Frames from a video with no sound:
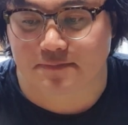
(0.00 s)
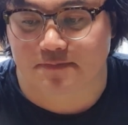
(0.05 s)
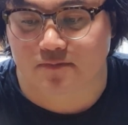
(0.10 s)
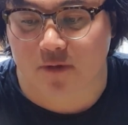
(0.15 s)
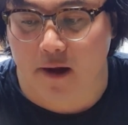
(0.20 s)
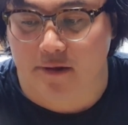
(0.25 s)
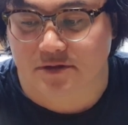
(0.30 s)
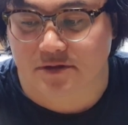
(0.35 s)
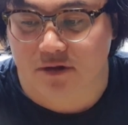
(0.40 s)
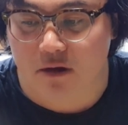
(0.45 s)

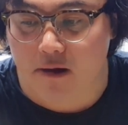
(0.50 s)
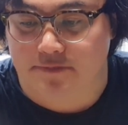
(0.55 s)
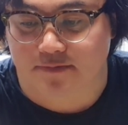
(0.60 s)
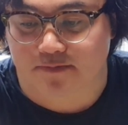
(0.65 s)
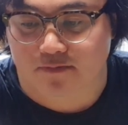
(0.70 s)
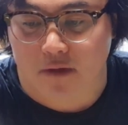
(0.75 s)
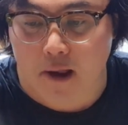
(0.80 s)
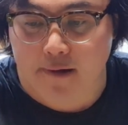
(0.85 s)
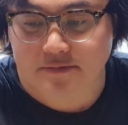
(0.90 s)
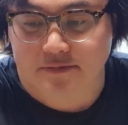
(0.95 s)
가격은
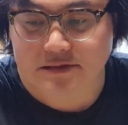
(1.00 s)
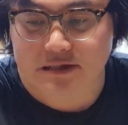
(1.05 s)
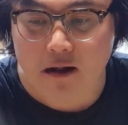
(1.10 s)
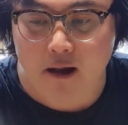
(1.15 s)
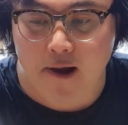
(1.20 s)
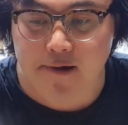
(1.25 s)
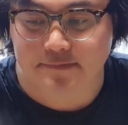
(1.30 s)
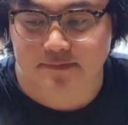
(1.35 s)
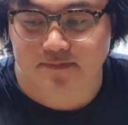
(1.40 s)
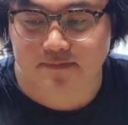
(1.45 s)
물론 더
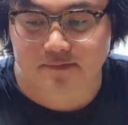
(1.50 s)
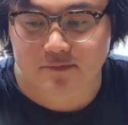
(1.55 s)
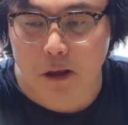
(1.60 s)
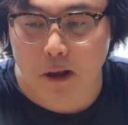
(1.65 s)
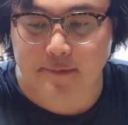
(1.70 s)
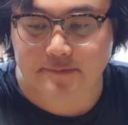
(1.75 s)
싸겠죠